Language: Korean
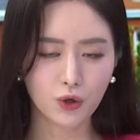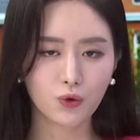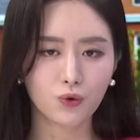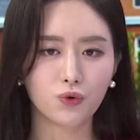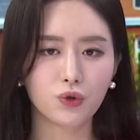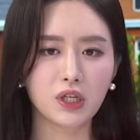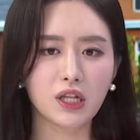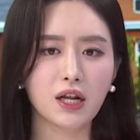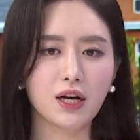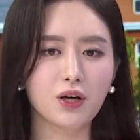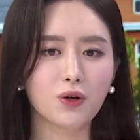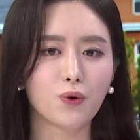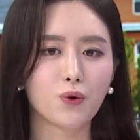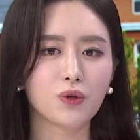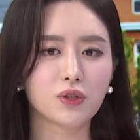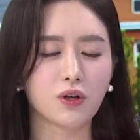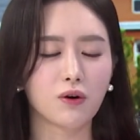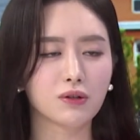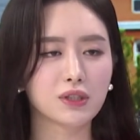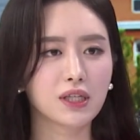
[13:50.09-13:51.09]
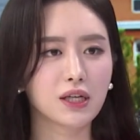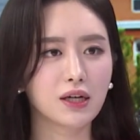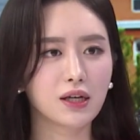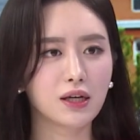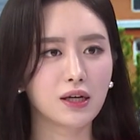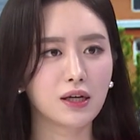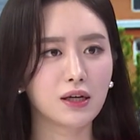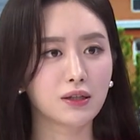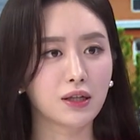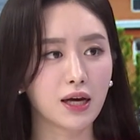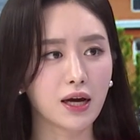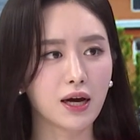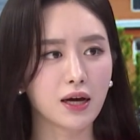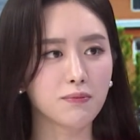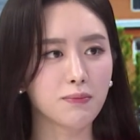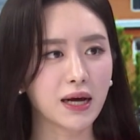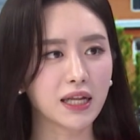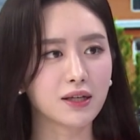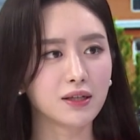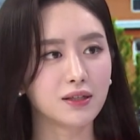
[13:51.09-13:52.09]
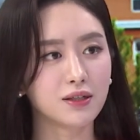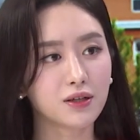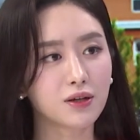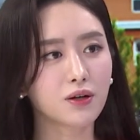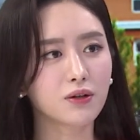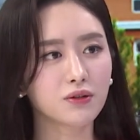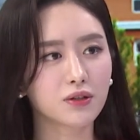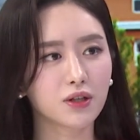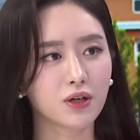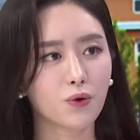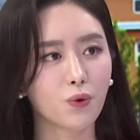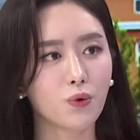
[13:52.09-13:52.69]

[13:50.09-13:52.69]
우리나라 교육 정책에 대한 많은 의견들이